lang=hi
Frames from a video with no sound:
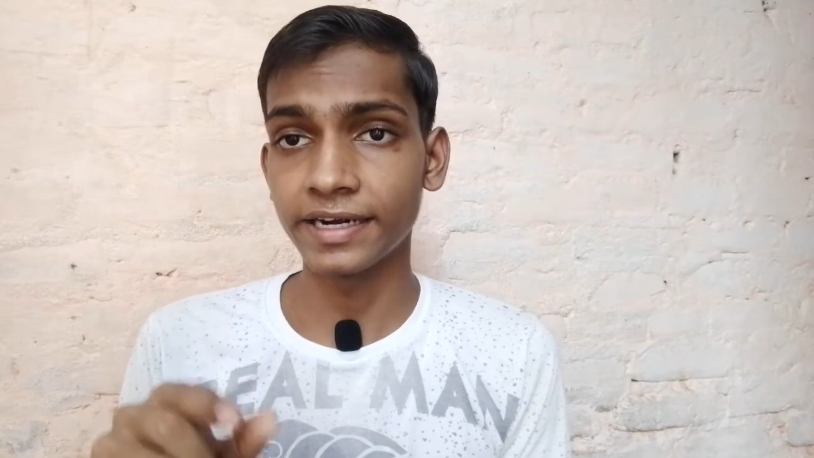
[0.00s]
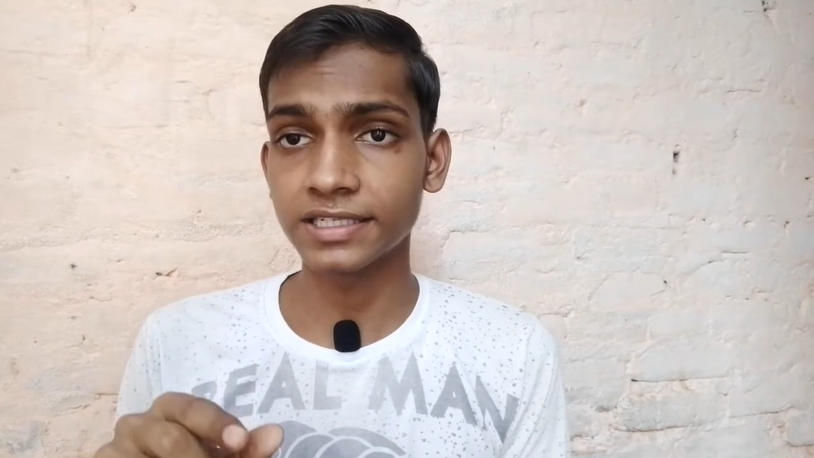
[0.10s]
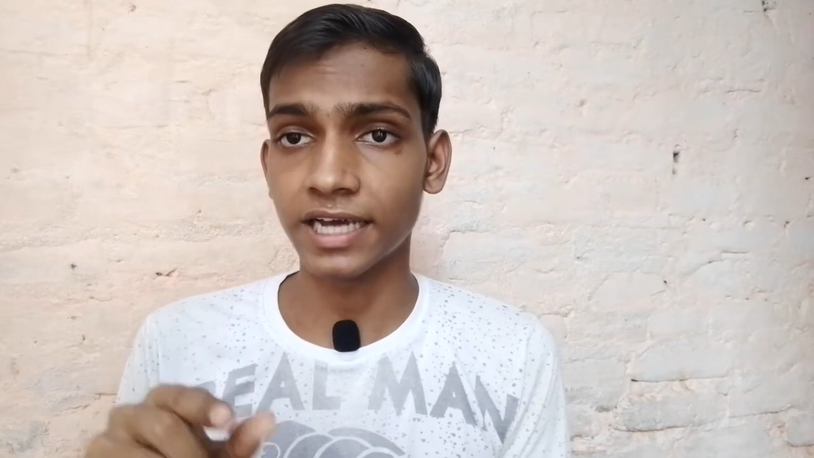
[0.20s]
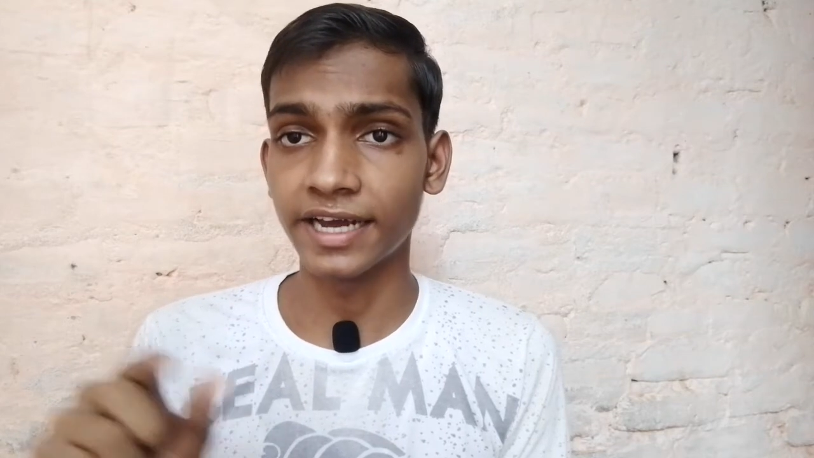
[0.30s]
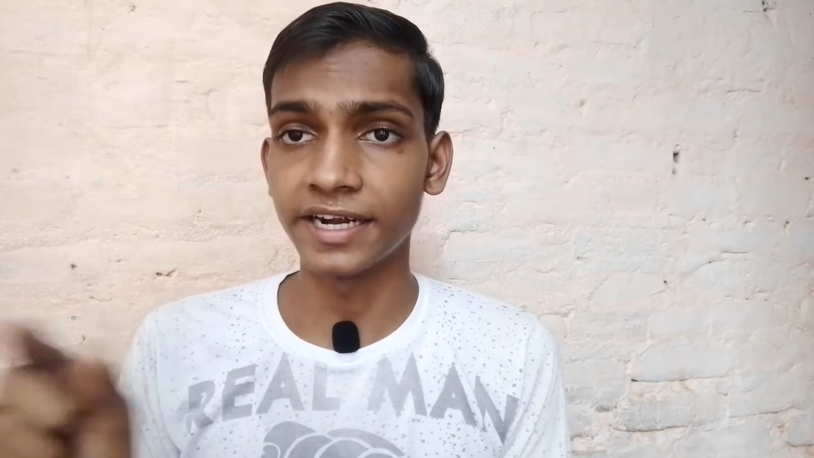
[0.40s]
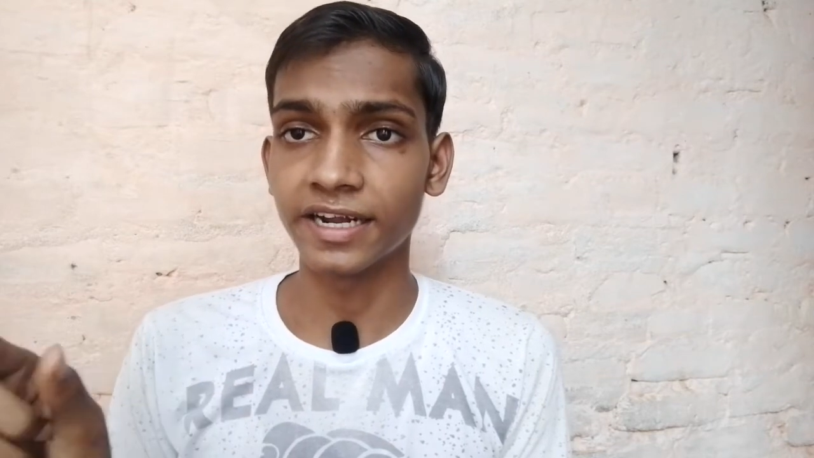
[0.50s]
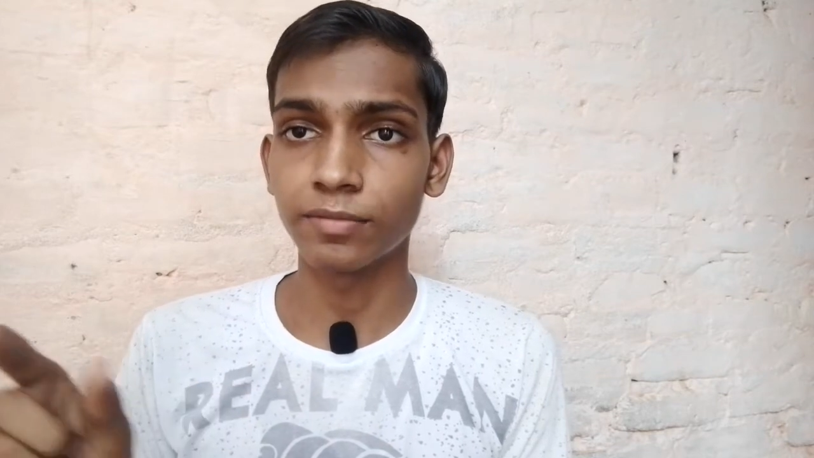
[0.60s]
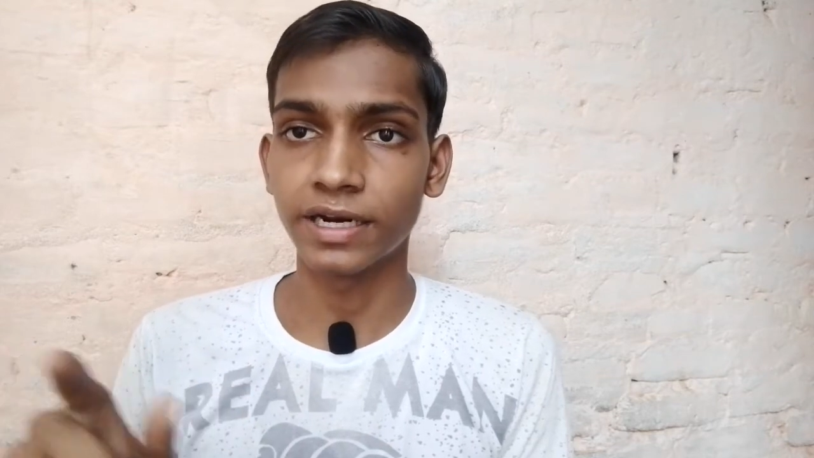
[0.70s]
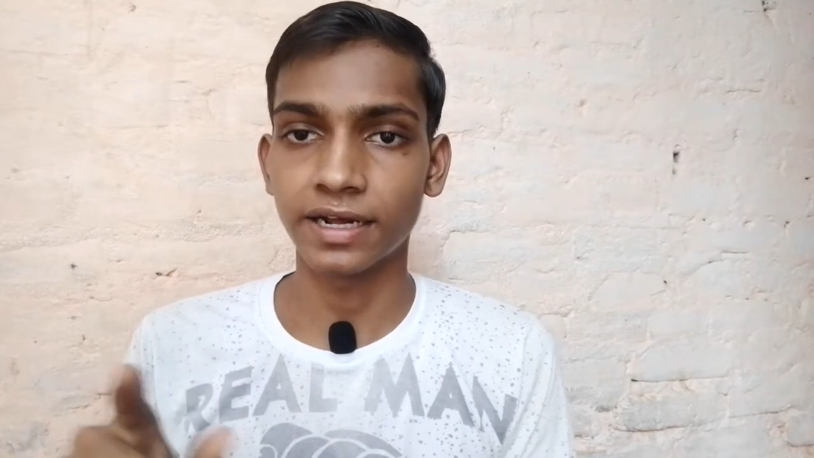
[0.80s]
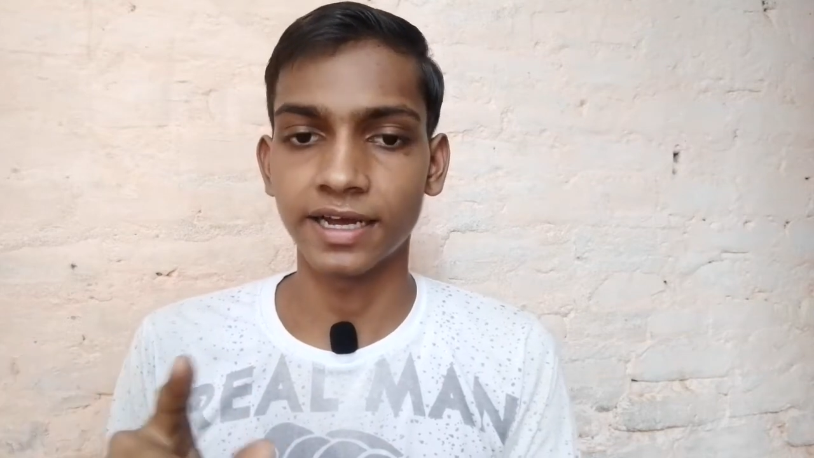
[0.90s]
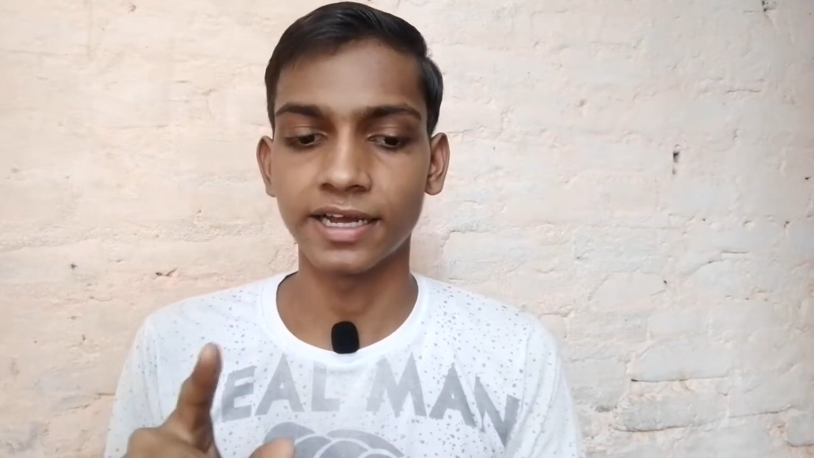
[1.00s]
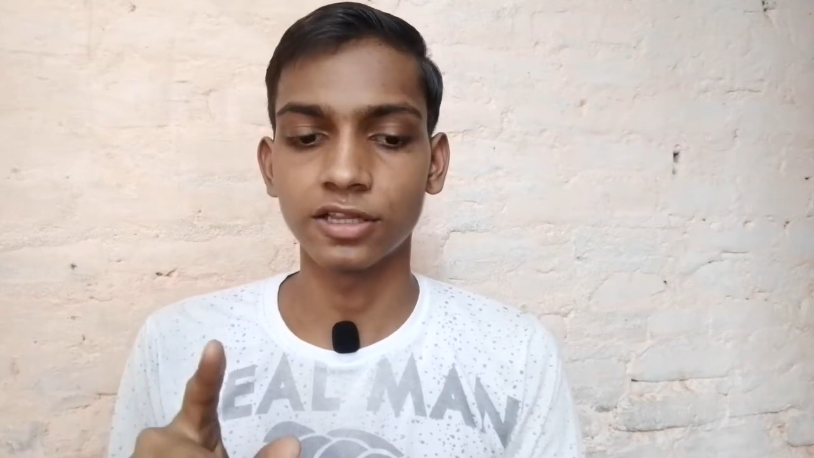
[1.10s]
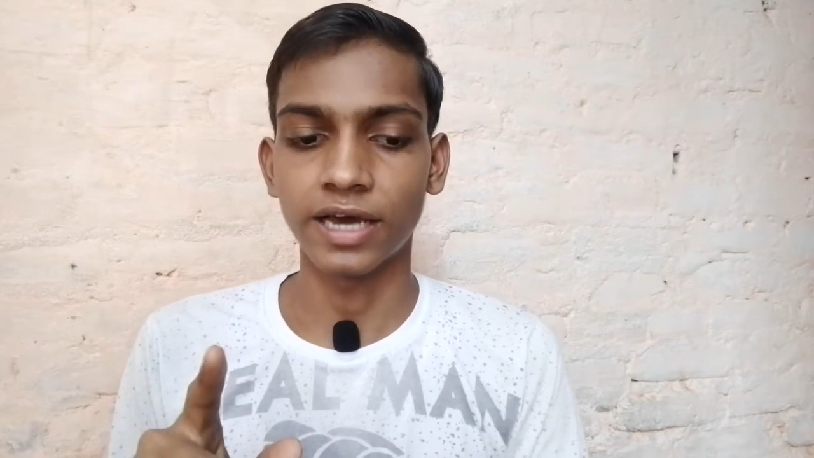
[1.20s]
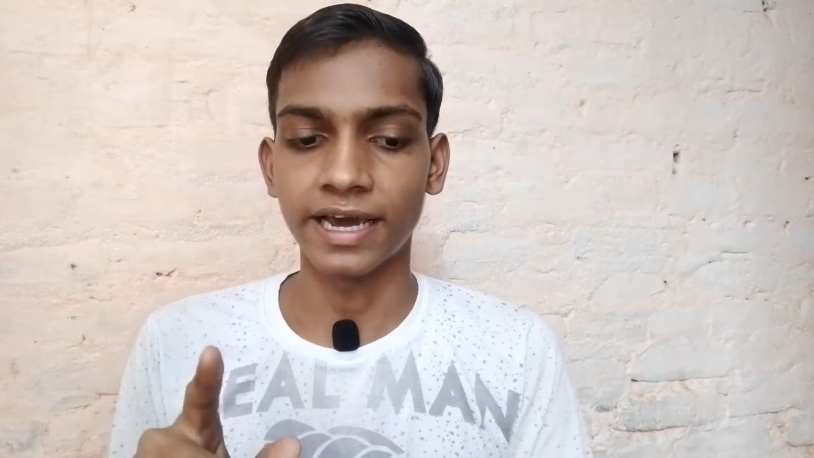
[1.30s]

रिस्क हाई रिटर्न में रखा है